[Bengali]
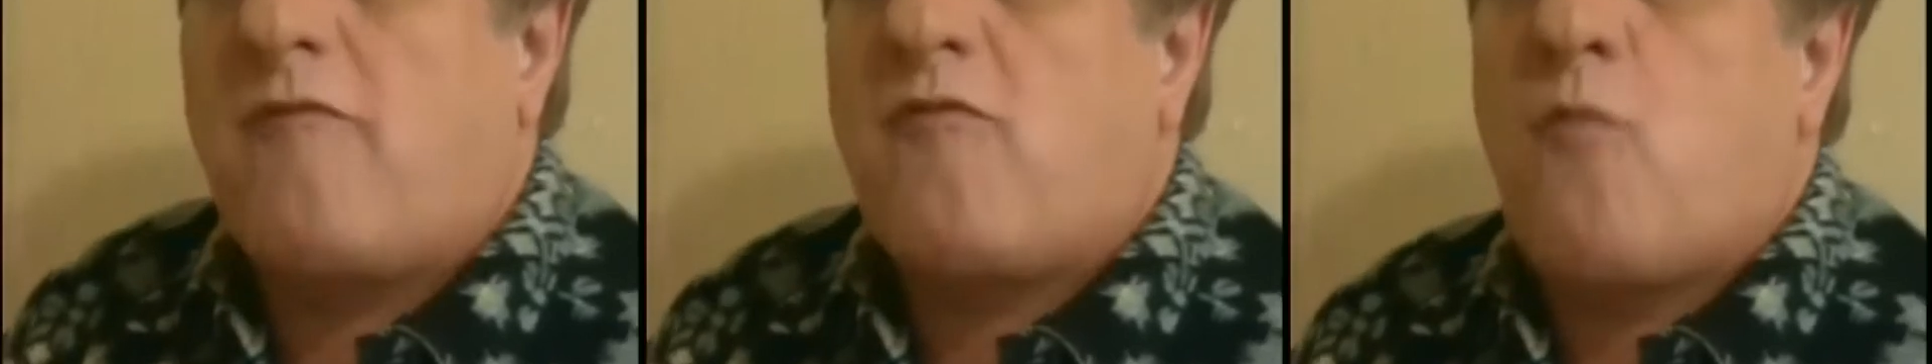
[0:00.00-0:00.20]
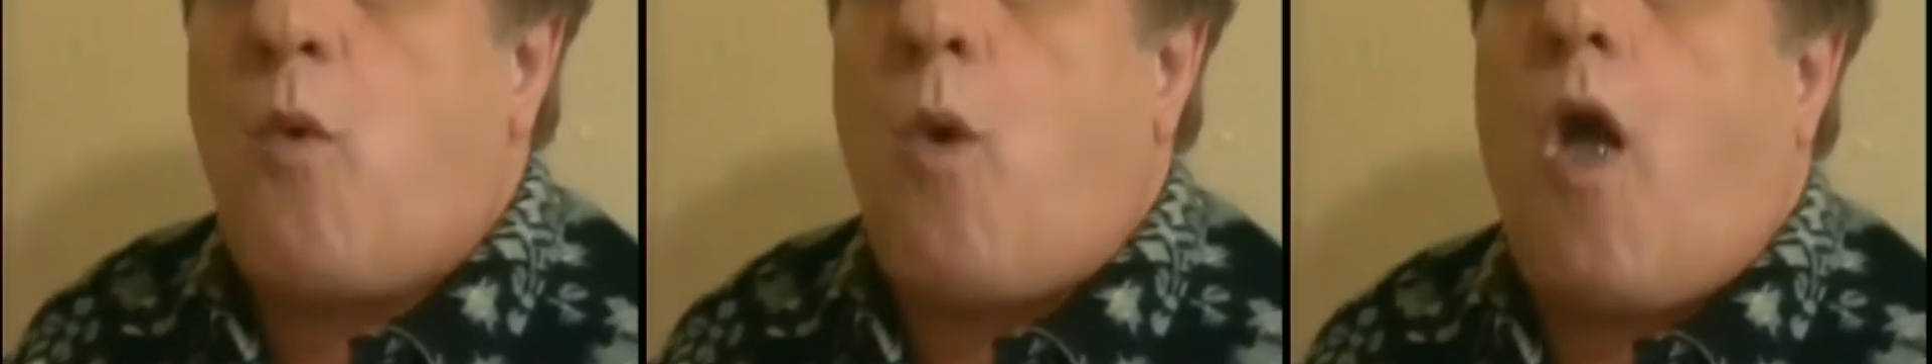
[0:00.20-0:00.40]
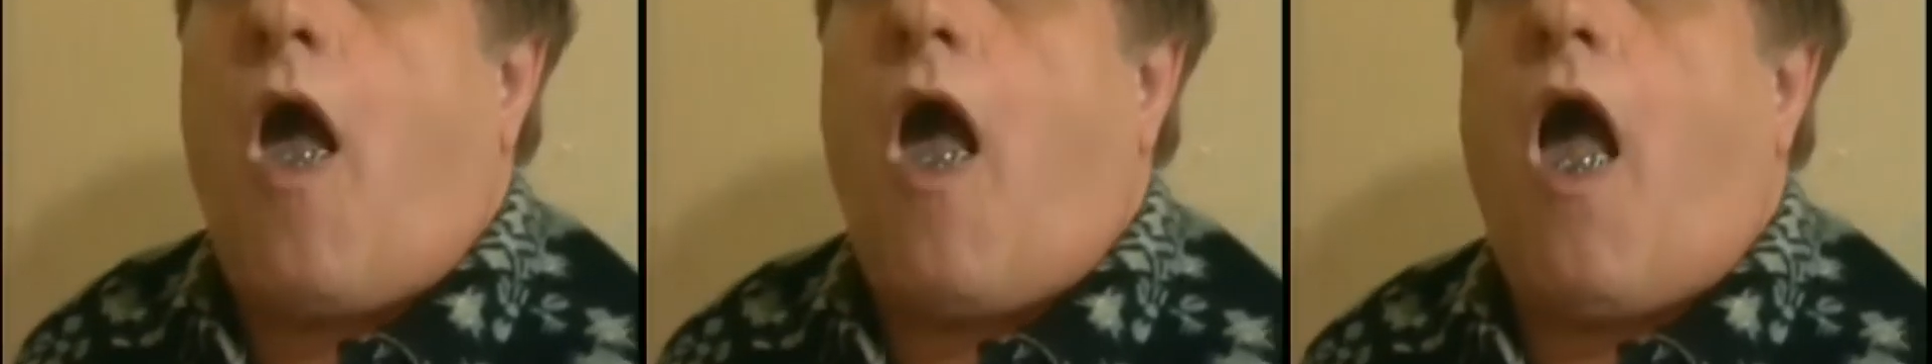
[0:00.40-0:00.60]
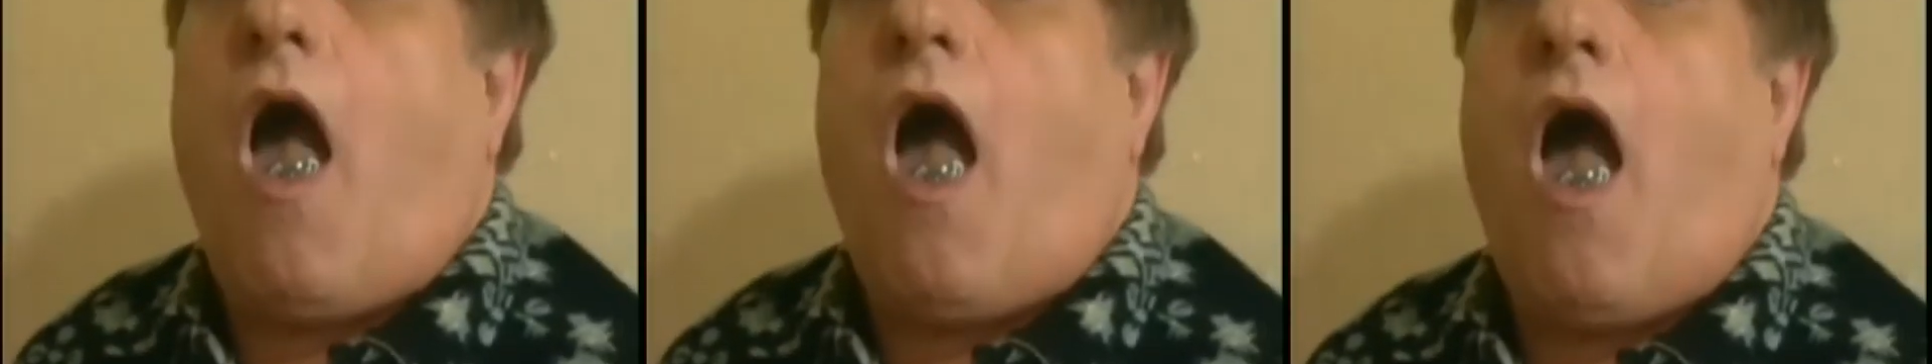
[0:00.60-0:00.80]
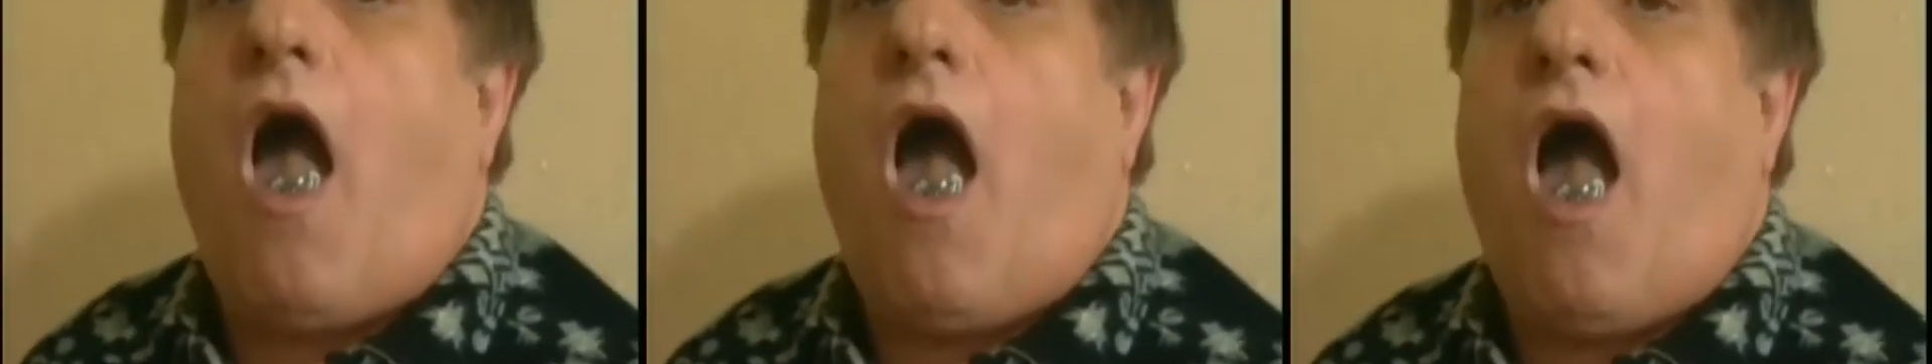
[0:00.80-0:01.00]
জন্য প্রতিদিন
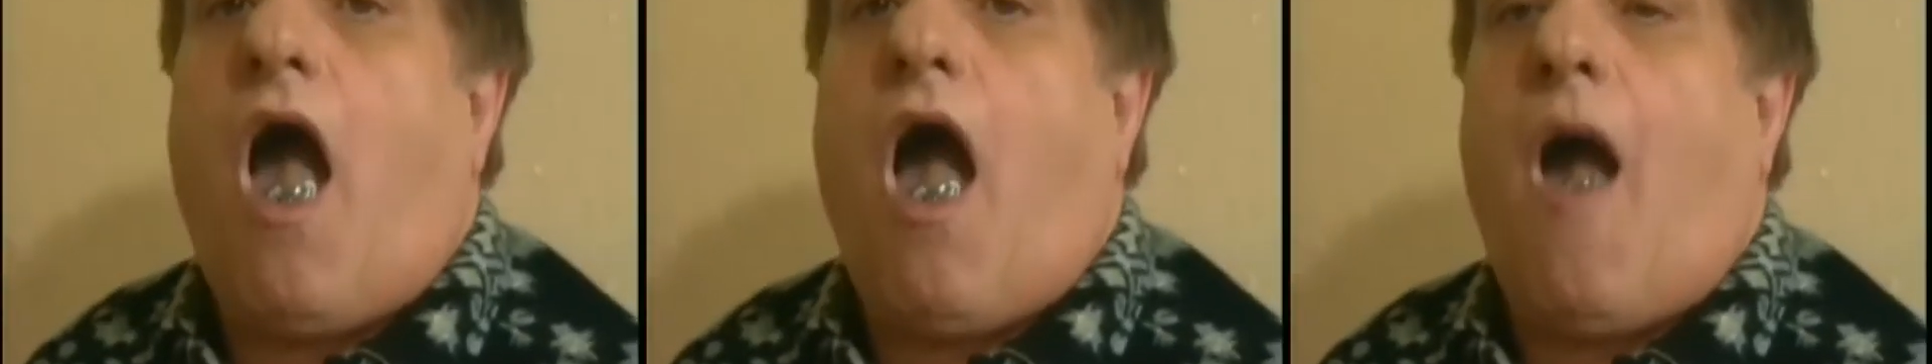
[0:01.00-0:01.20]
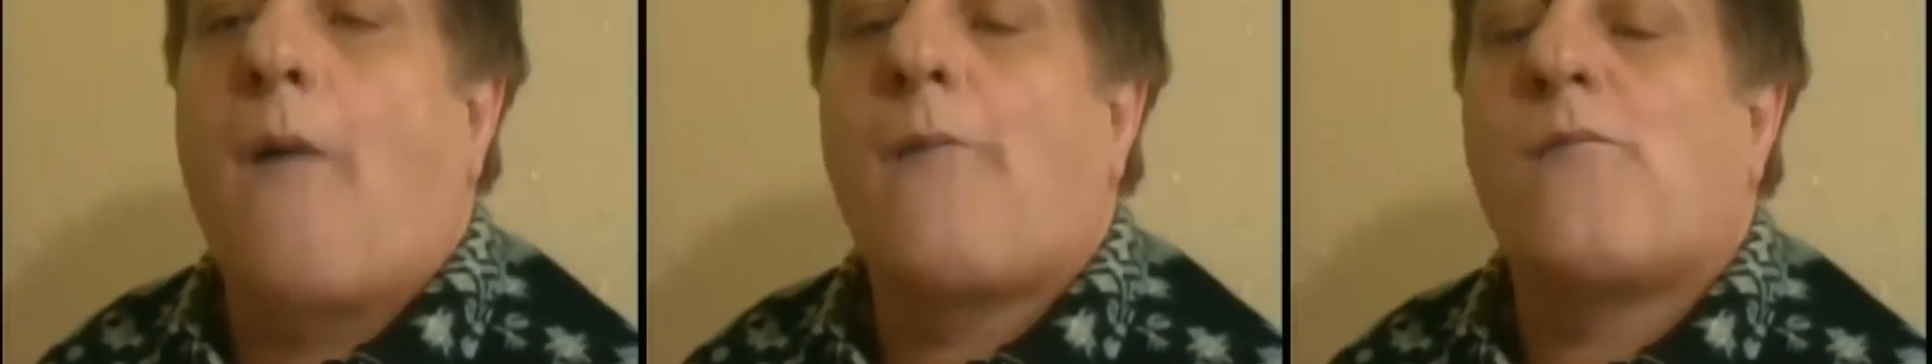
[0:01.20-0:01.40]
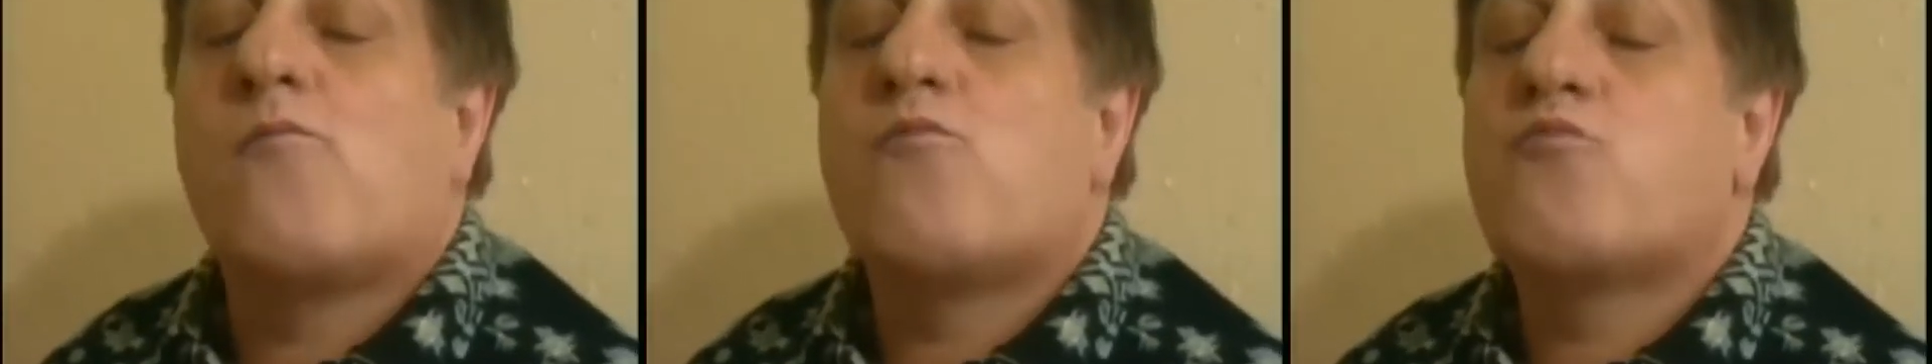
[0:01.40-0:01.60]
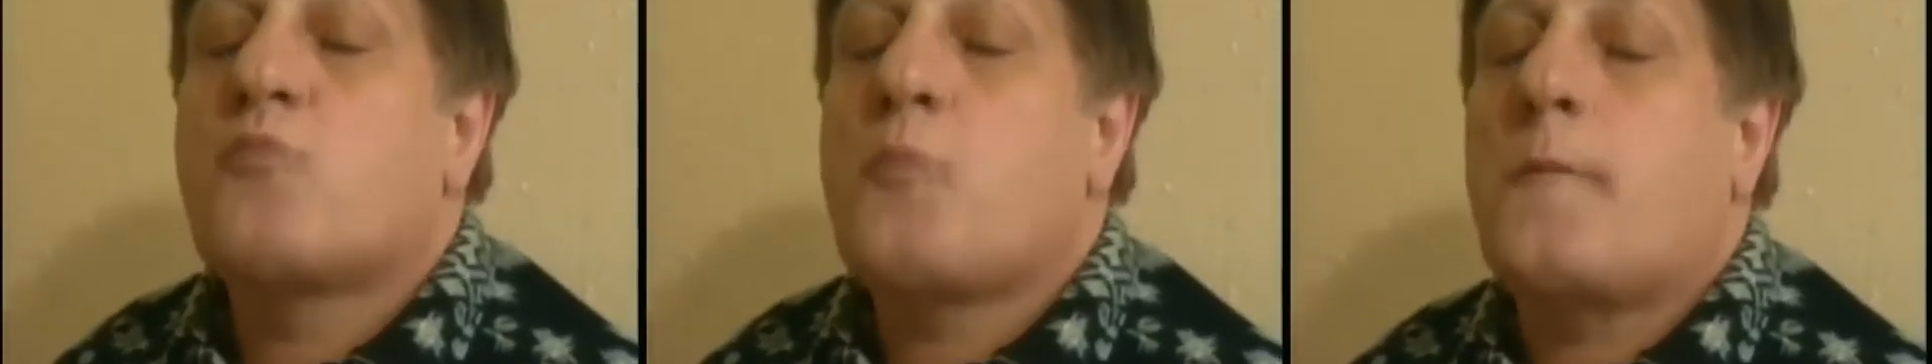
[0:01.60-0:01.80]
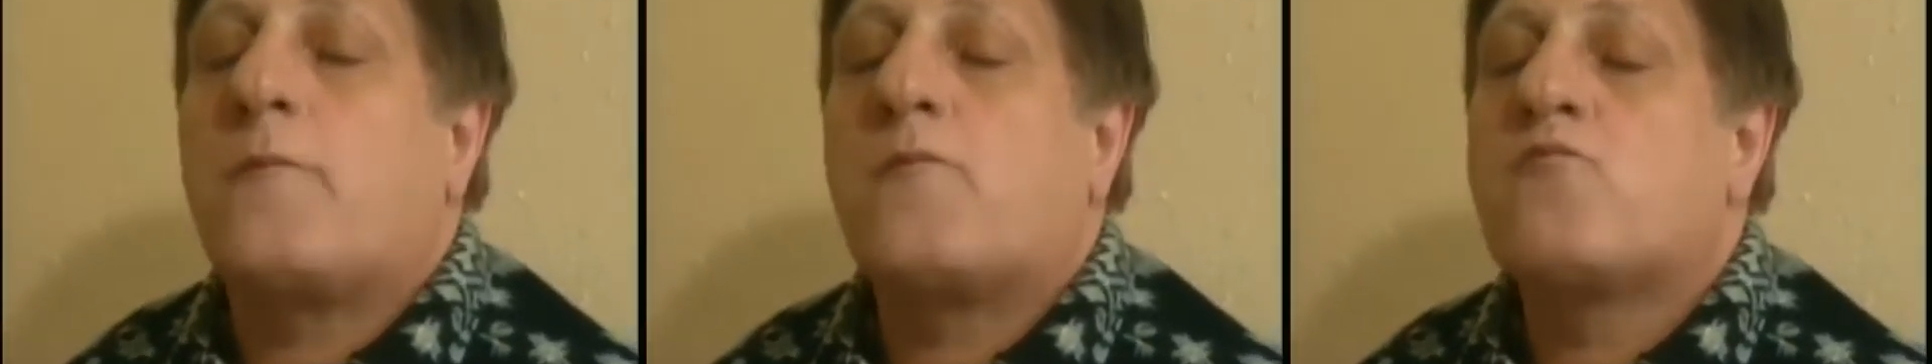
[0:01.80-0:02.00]
প্রায় এক কেজি
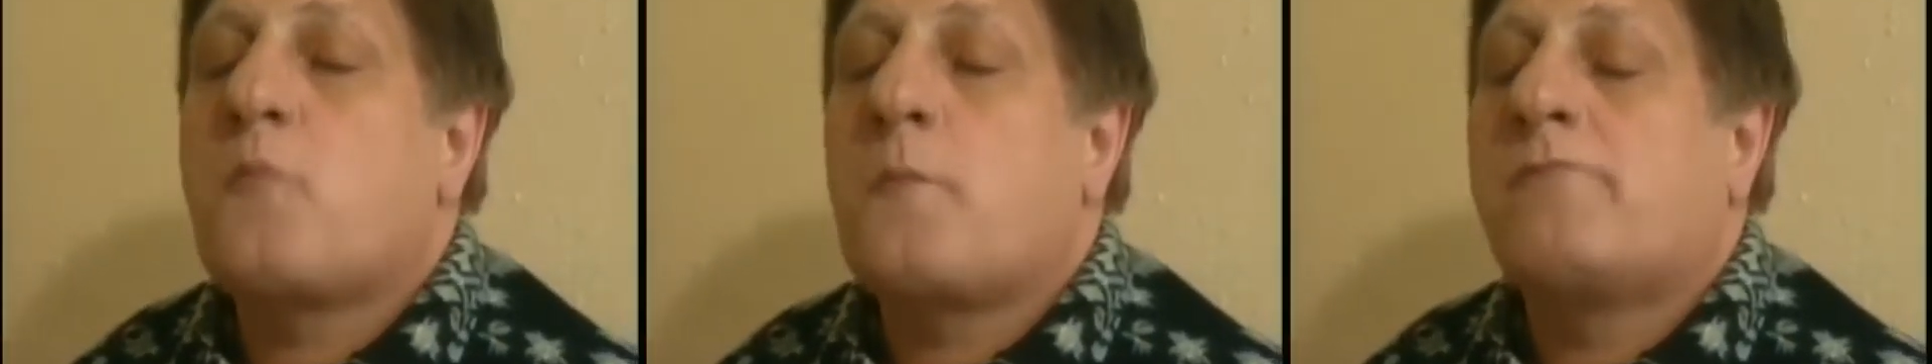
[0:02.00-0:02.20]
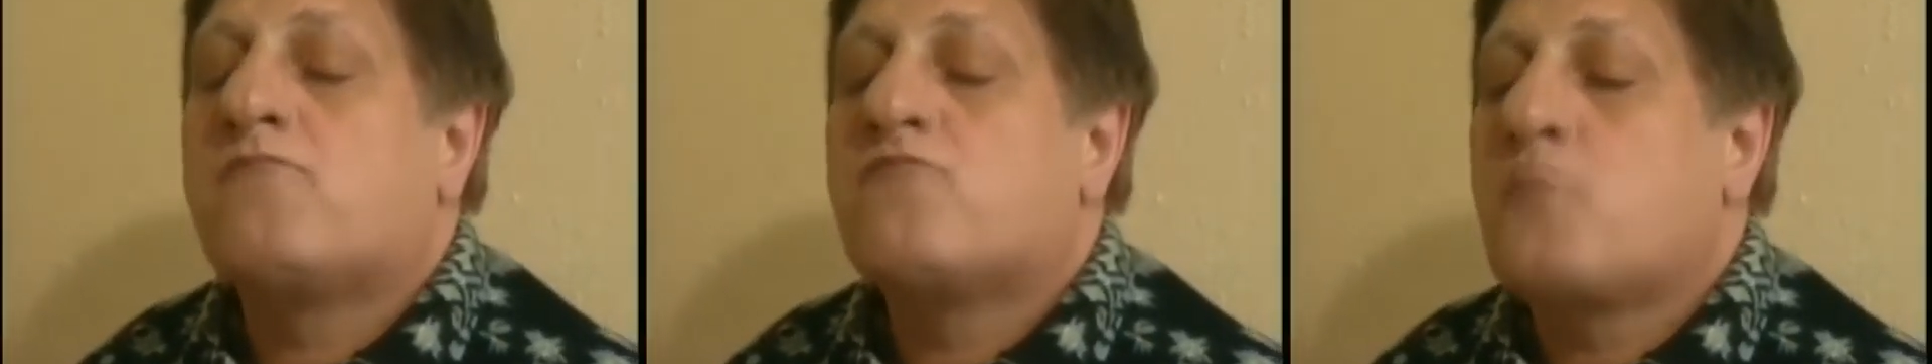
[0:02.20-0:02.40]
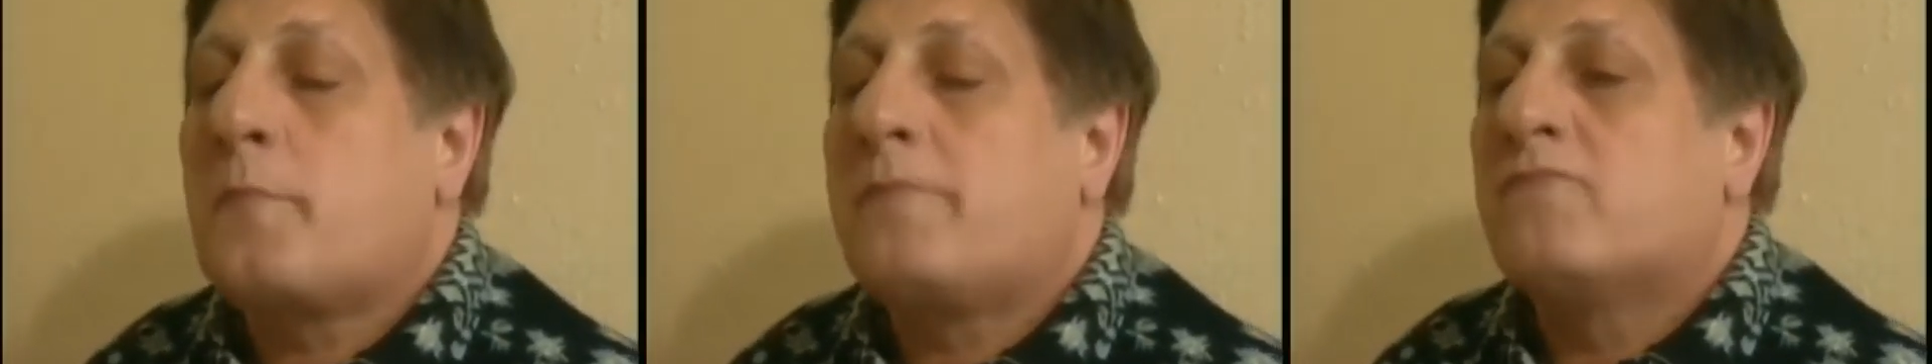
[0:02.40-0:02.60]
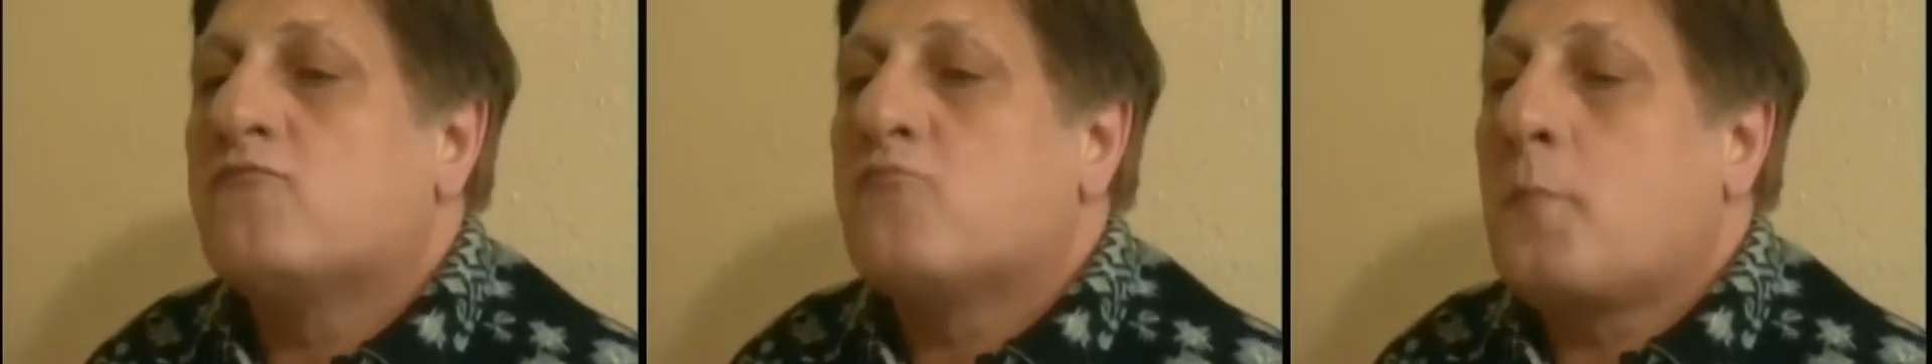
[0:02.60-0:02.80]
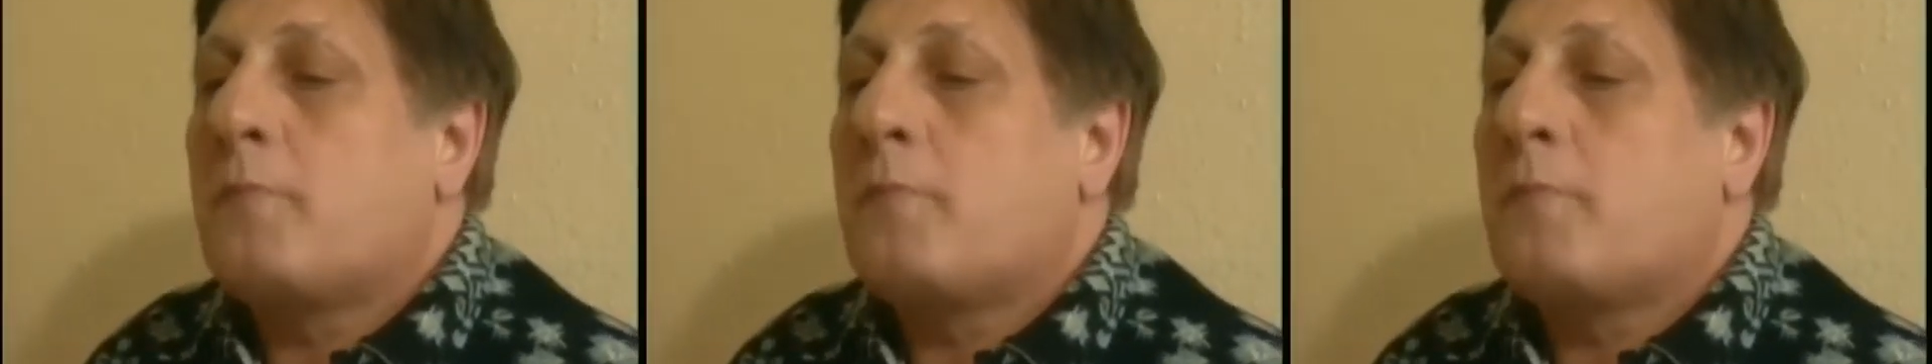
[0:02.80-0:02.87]
ধাতুর প্রয়োজন পড়ত